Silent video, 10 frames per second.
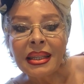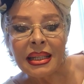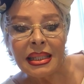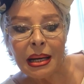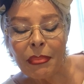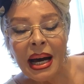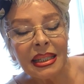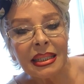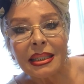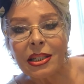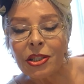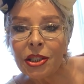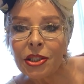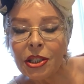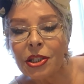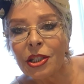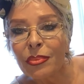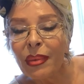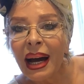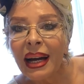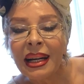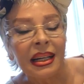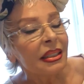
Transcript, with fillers: Ty zamarzniesz, idzie zima,